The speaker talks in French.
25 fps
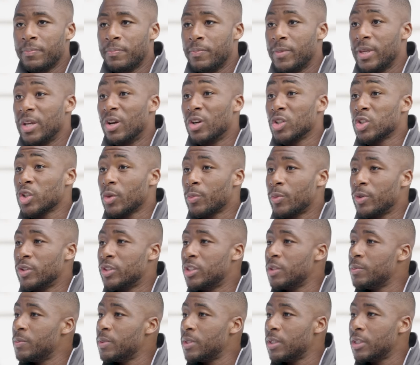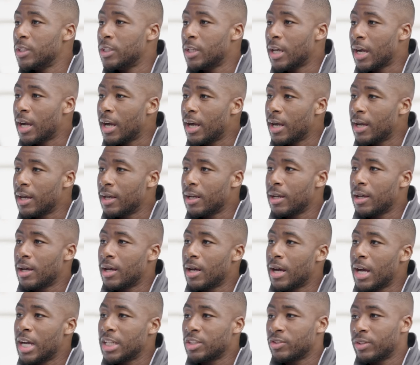Mais en Championship, c'est
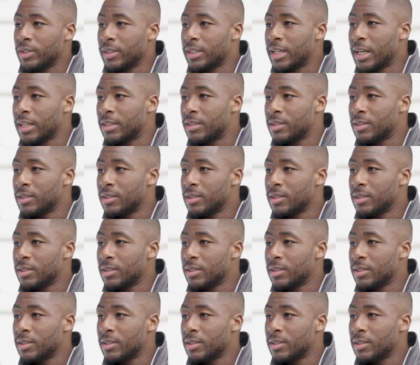H24.